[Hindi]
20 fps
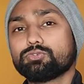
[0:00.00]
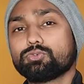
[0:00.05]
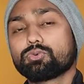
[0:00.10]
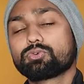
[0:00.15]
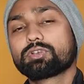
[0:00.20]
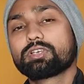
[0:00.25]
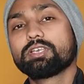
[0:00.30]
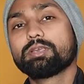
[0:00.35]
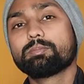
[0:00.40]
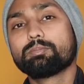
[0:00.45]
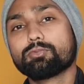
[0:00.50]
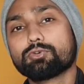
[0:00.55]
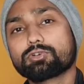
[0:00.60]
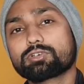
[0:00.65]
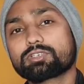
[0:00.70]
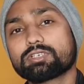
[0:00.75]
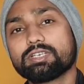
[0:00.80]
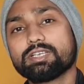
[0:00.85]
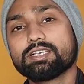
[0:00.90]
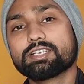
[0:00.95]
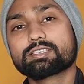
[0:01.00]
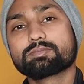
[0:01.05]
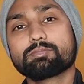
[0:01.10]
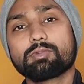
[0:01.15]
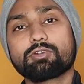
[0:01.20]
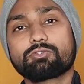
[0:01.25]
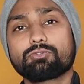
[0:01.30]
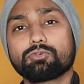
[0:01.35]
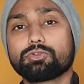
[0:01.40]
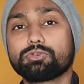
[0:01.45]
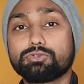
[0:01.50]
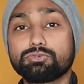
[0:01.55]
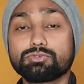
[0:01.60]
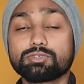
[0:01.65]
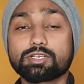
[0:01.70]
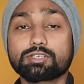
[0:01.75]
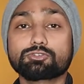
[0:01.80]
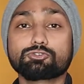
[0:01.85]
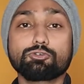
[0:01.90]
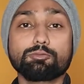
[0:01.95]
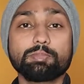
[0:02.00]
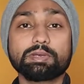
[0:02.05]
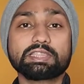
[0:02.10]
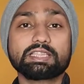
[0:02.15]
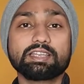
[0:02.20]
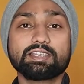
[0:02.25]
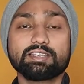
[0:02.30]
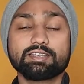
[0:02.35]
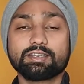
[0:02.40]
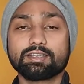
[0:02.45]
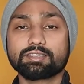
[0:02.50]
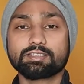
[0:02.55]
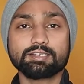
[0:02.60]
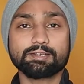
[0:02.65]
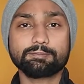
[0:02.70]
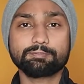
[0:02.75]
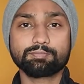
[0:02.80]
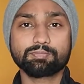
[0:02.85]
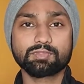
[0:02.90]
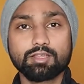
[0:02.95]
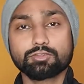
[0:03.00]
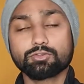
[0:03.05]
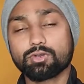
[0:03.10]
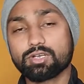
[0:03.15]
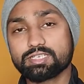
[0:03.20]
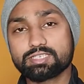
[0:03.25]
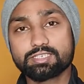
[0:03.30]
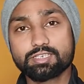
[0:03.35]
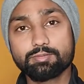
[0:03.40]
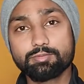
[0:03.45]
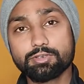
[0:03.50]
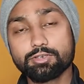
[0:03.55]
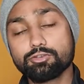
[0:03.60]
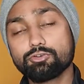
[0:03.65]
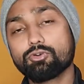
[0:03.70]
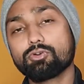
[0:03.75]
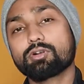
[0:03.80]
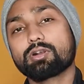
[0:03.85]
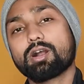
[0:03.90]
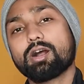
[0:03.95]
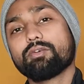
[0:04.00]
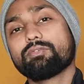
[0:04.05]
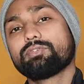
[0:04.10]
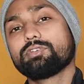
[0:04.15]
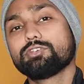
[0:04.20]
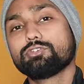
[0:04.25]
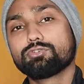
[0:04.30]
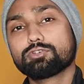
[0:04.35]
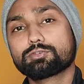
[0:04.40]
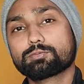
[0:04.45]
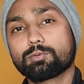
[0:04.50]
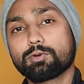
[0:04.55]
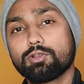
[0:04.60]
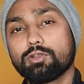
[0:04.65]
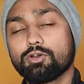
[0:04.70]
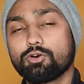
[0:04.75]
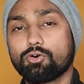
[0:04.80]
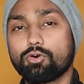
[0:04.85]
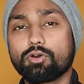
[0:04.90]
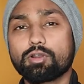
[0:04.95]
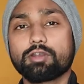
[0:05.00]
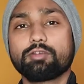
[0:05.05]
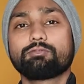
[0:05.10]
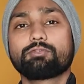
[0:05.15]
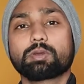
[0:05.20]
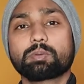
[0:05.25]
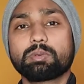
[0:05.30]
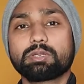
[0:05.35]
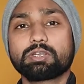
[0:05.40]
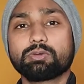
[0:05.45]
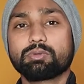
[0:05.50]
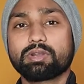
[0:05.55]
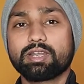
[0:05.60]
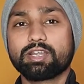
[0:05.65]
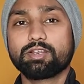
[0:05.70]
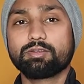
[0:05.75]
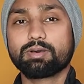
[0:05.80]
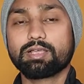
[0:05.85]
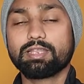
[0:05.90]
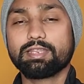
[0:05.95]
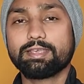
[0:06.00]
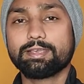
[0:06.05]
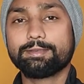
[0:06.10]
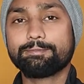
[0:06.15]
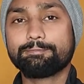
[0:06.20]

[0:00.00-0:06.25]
जो कि मोस्टली स्मार्टफोन यूज़र्स को पता नहीं रहता तो आज की वीडियो काफ़ी यूज़फुल और इन्फॉर्मेटिव रहने वाली